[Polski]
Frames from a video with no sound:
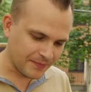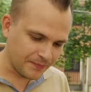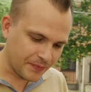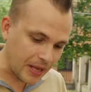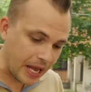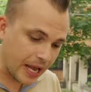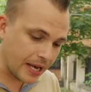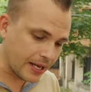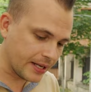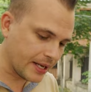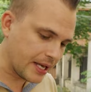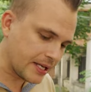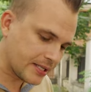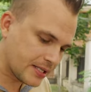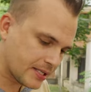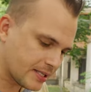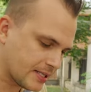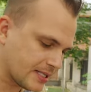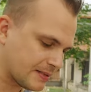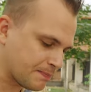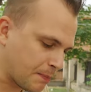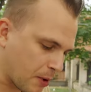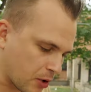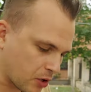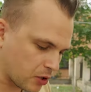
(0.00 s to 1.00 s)
Nie, jest
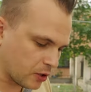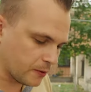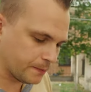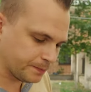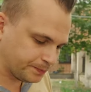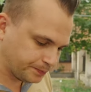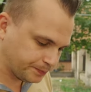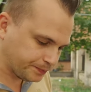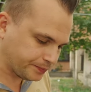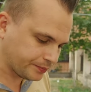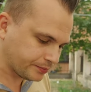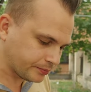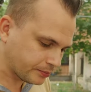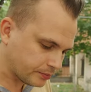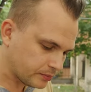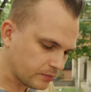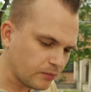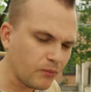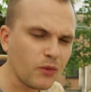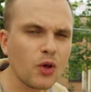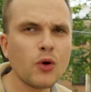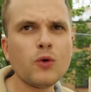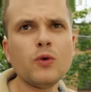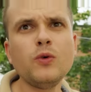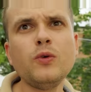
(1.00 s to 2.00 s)
spoko.
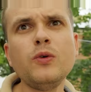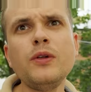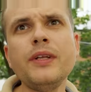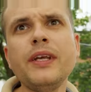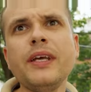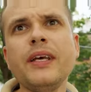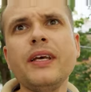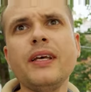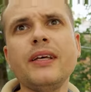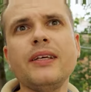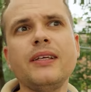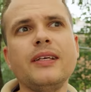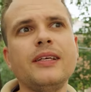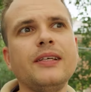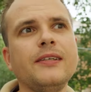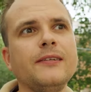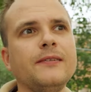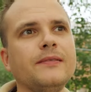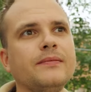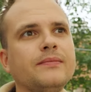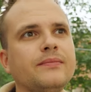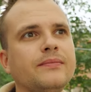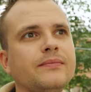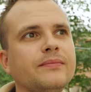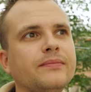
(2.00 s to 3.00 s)
Ogólnie
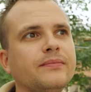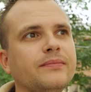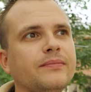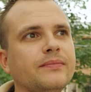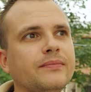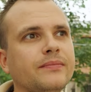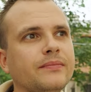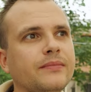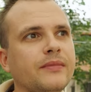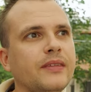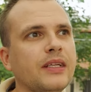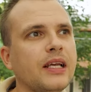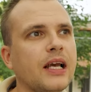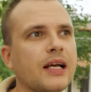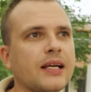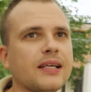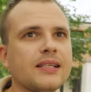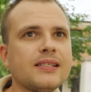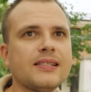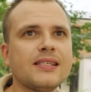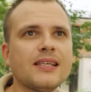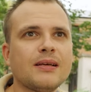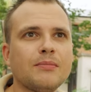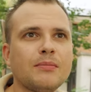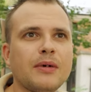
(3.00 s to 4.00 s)
y,
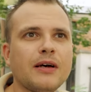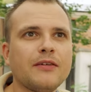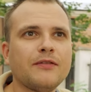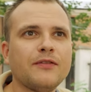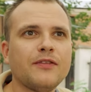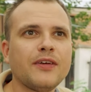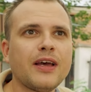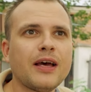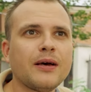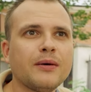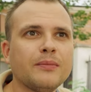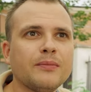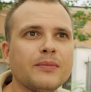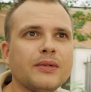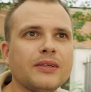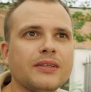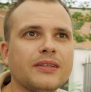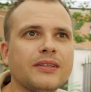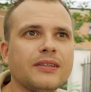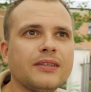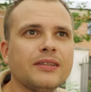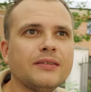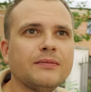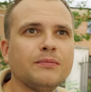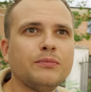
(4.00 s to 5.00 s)
jak zamawiam
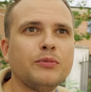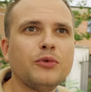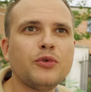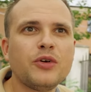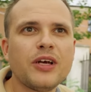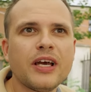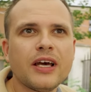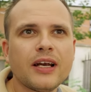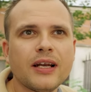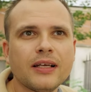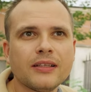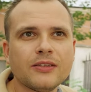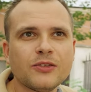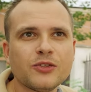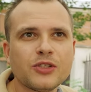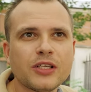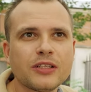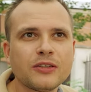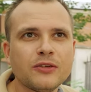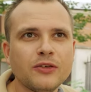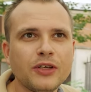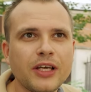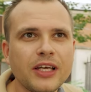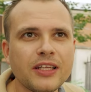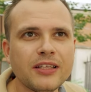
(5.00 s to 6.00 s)
e, burgera, to
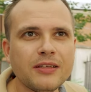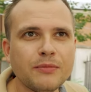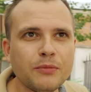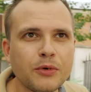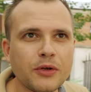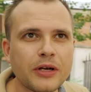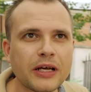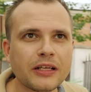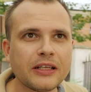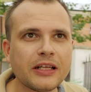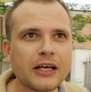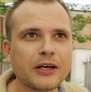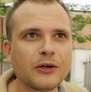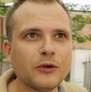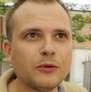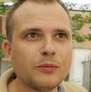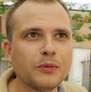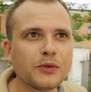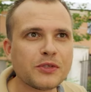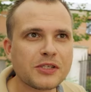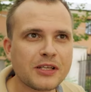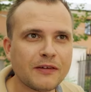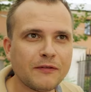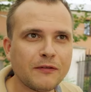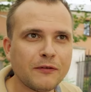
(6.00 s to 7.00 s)
rzadko kiedy biorę taką
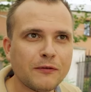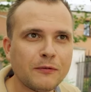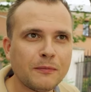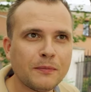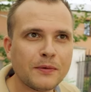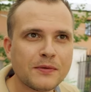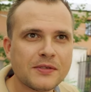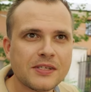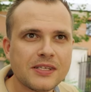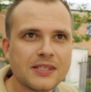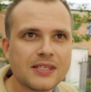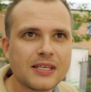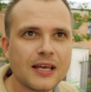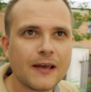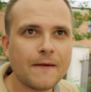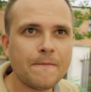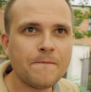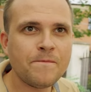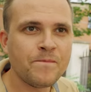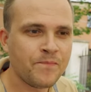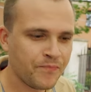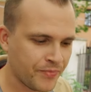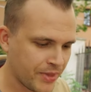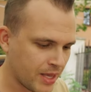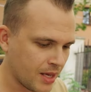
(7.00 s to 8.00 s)
podstawową pozycję.
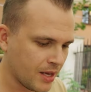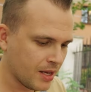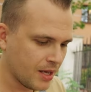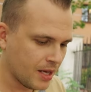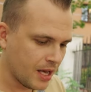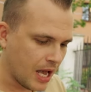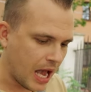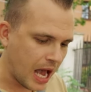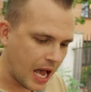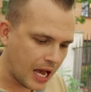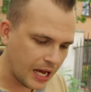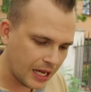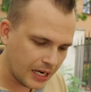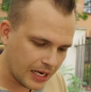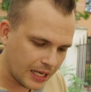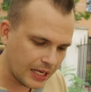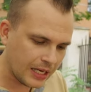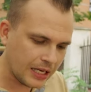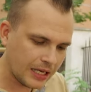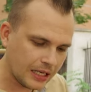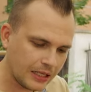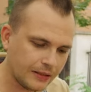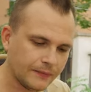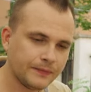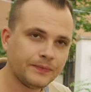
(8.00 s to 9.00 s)
Mhm. Ale...
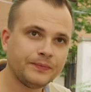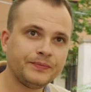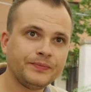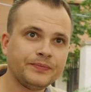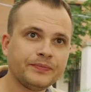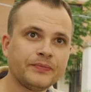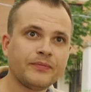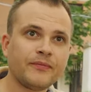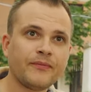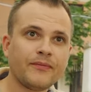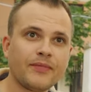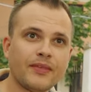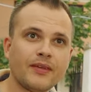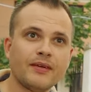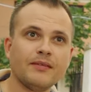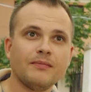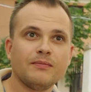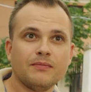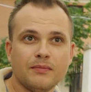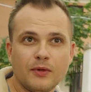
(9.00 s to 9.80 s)
Może powinien zacząć.